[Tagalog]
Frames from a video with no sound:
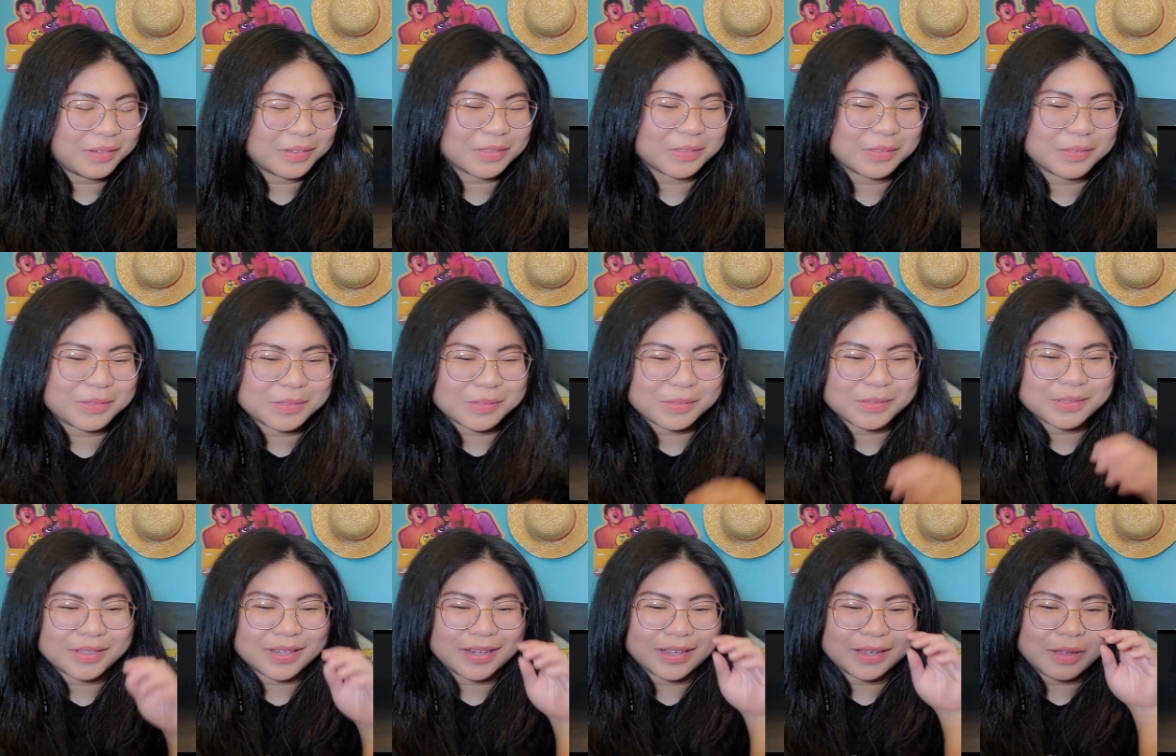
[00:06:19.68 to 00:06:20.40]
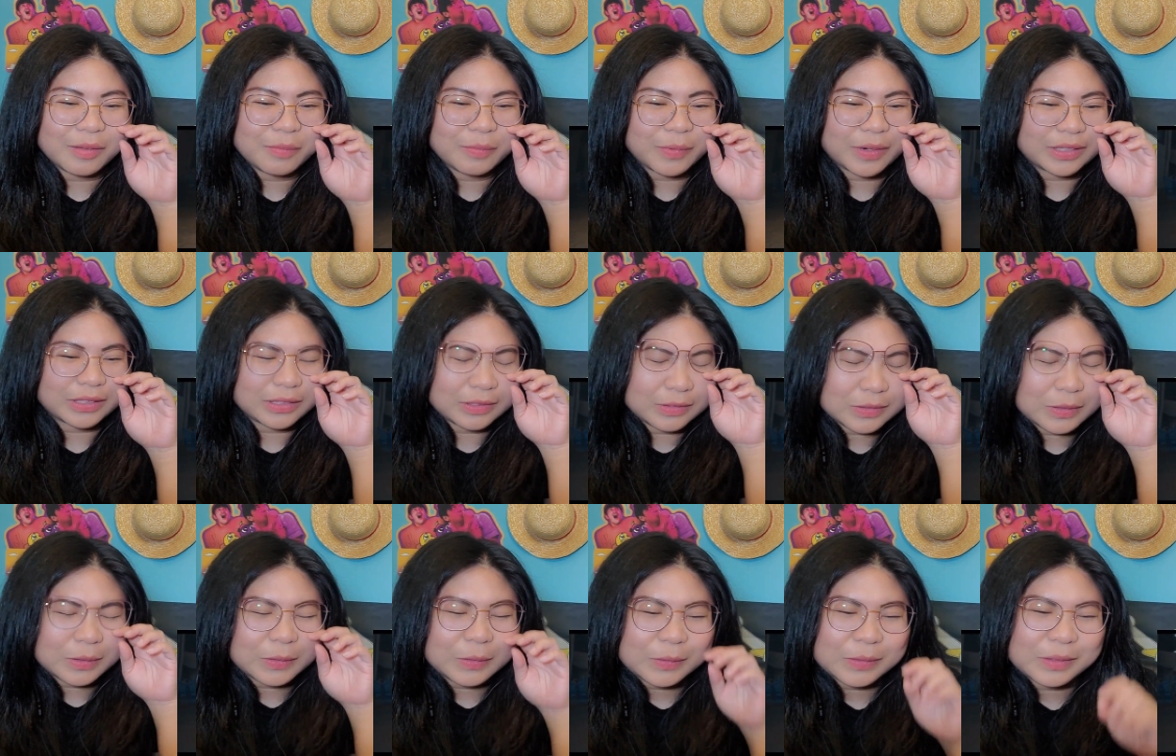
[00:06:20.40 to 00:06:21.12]
Gusto ko talaga yung part ni
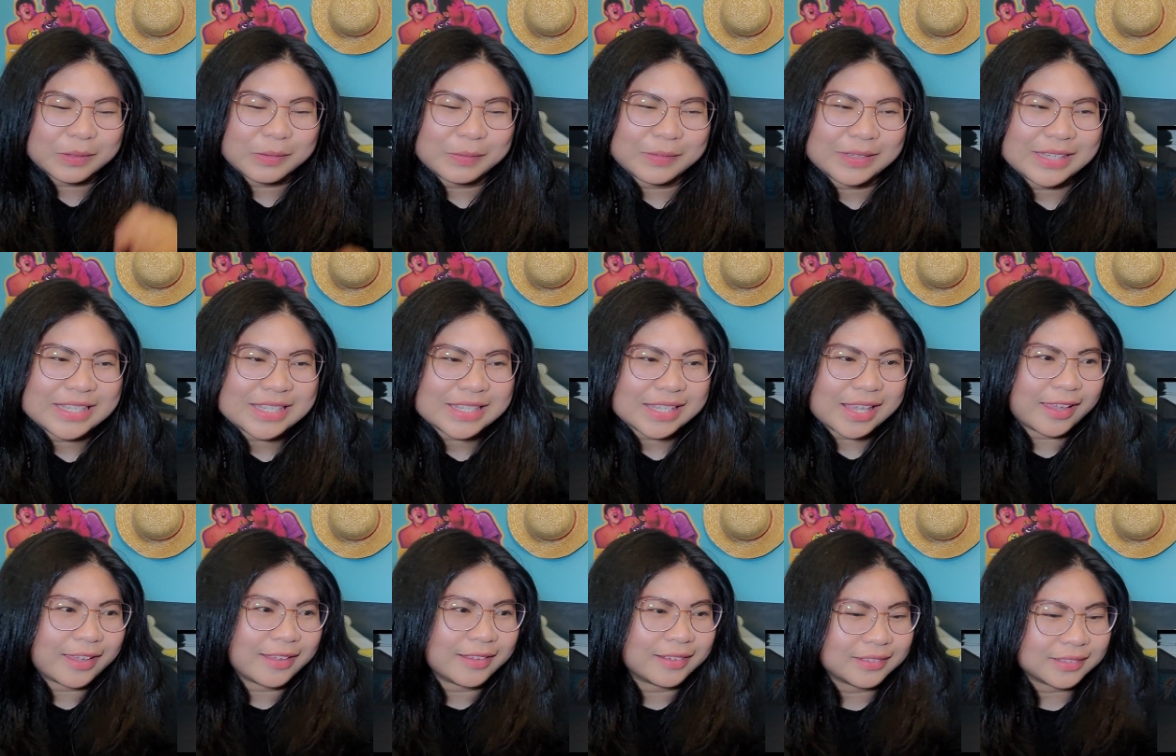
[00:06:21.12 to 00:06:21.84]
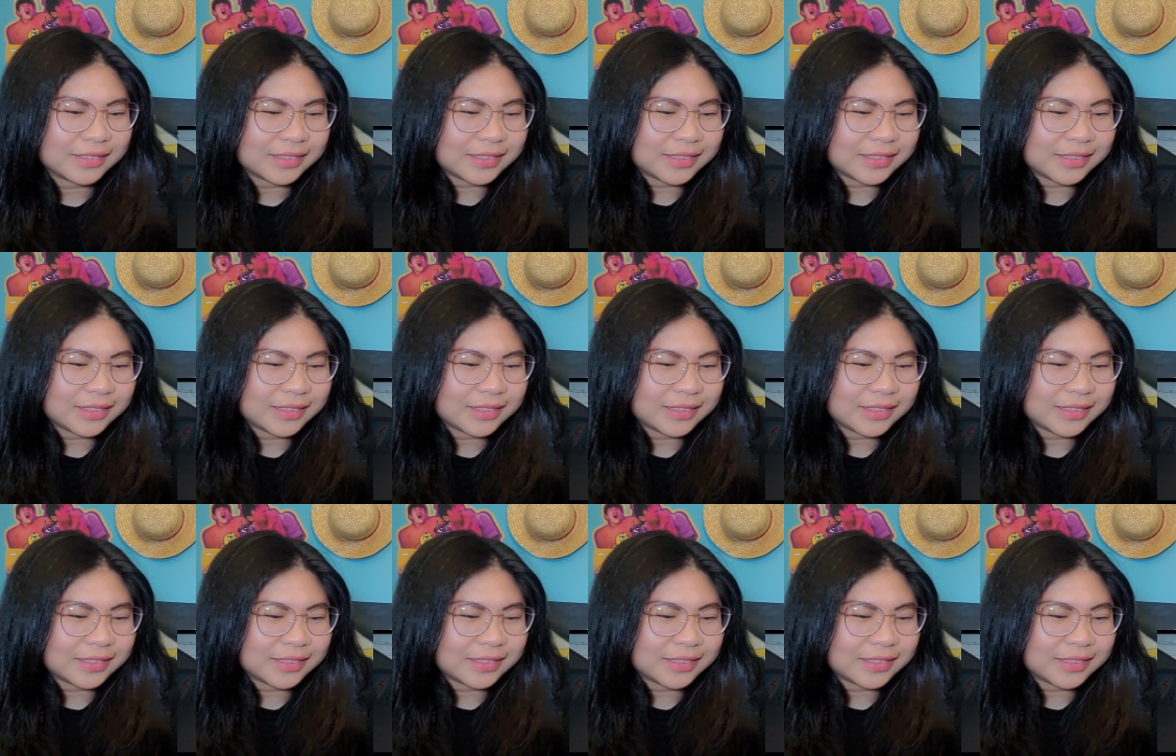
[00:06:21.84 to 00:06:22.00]
Jerlo na yung kisay.